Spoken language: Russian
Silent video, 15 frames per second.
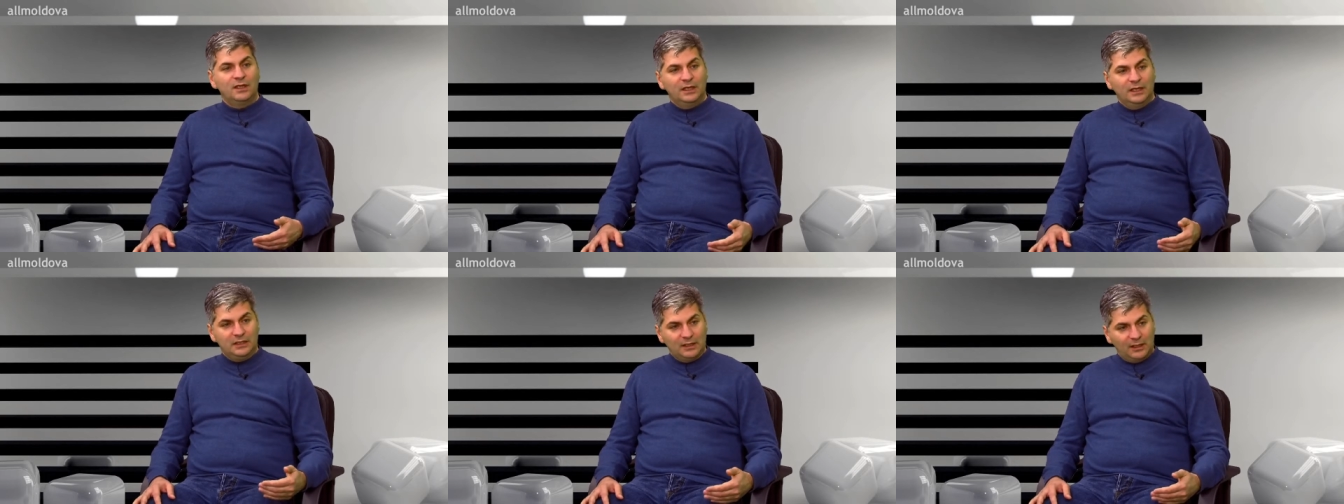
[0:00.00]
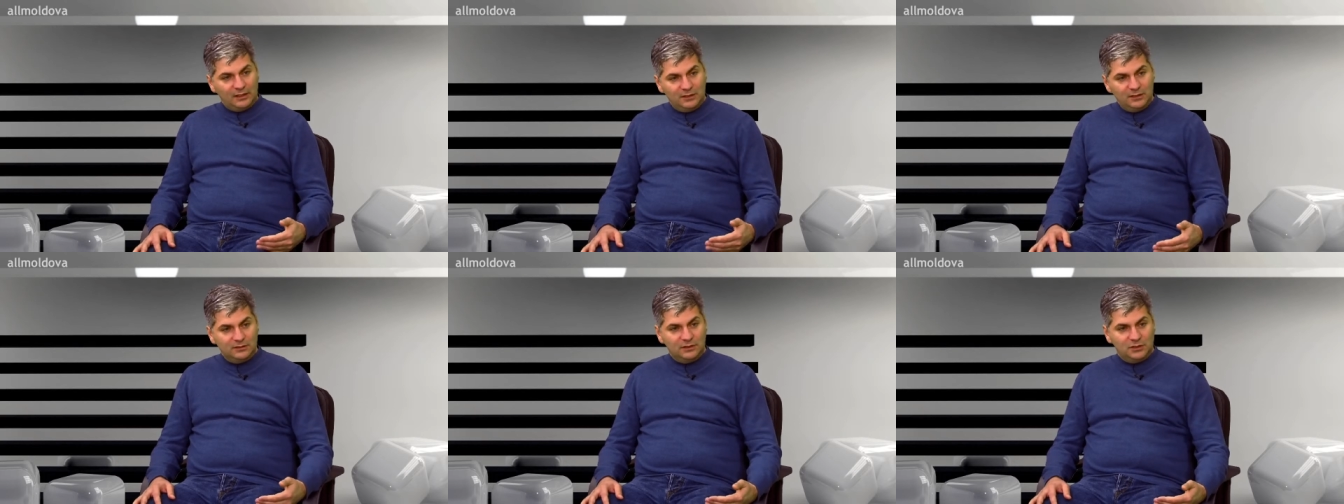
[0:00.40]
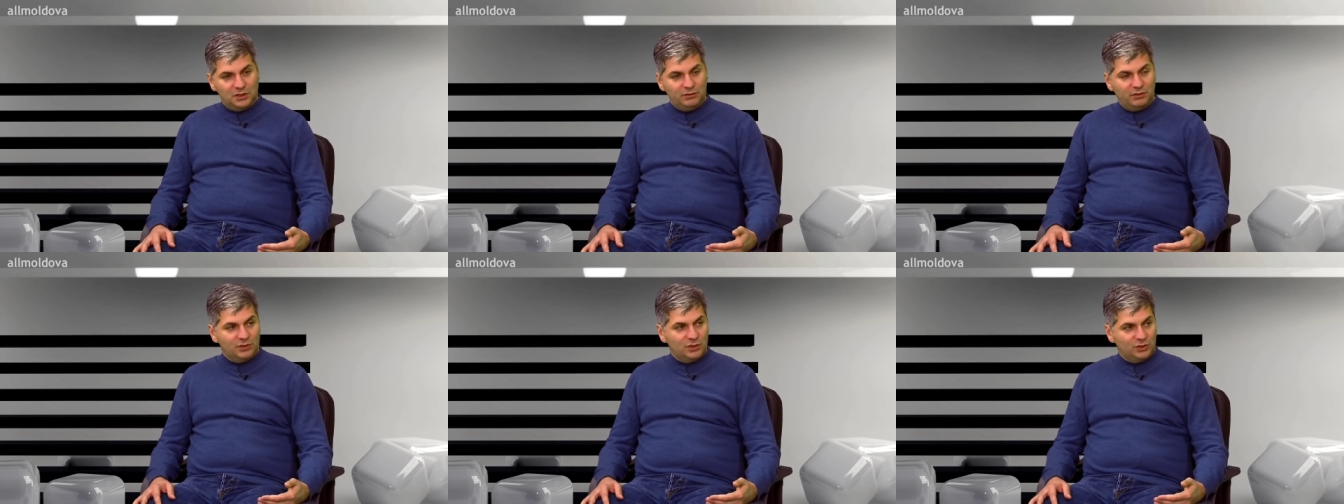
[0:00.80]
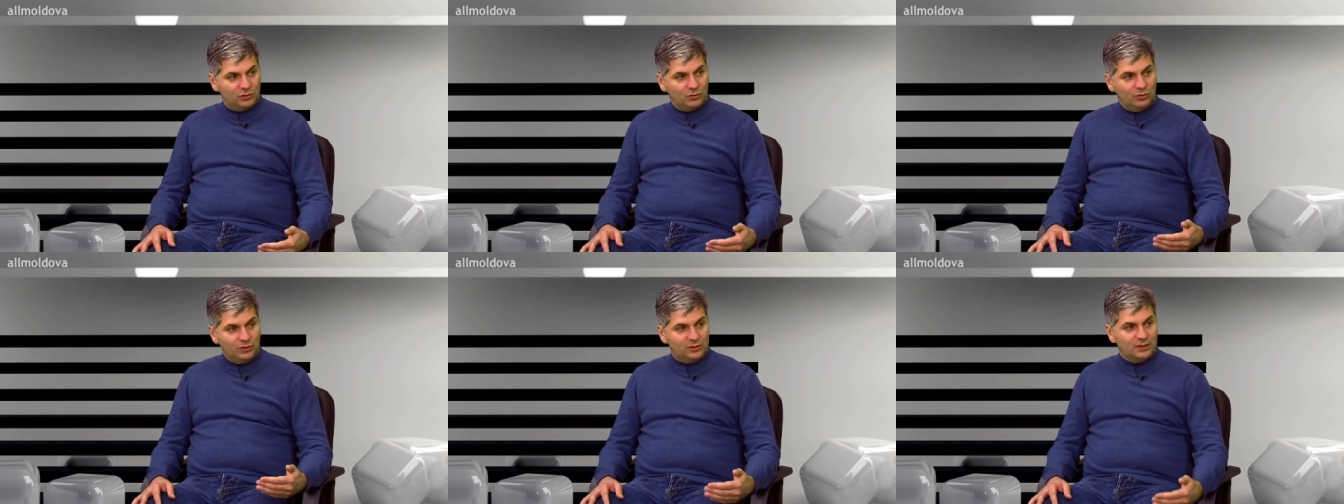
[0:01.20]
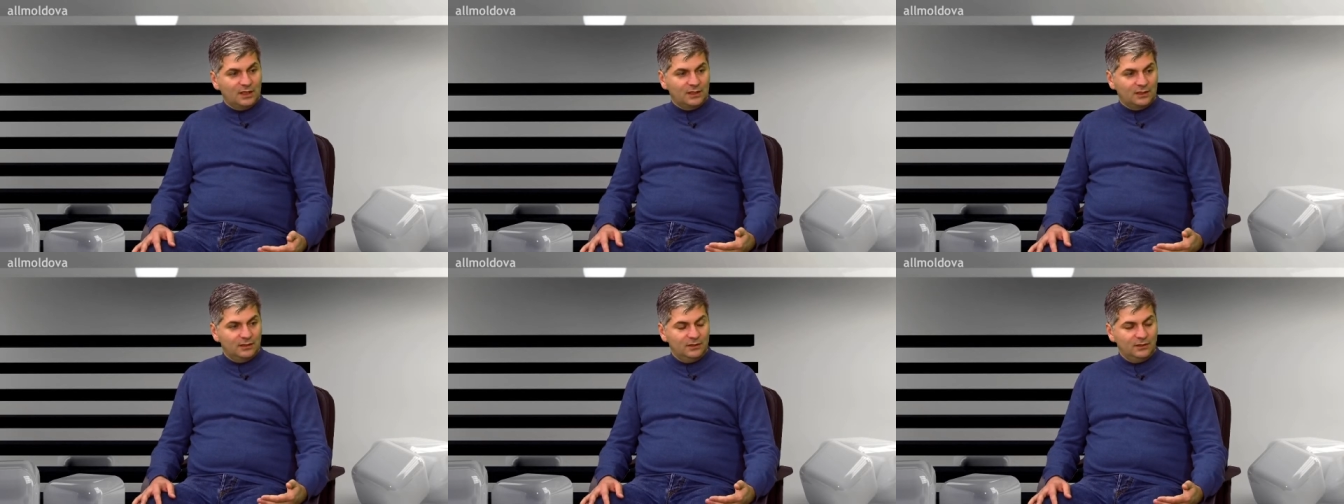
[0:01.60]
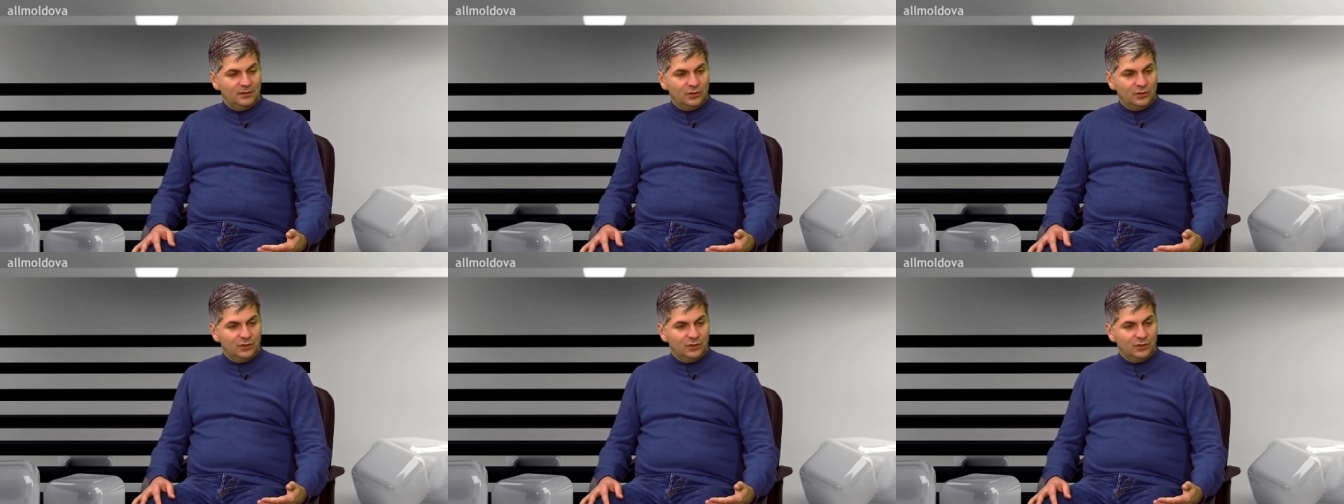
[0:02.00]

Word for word: этих 11 человек настроить так,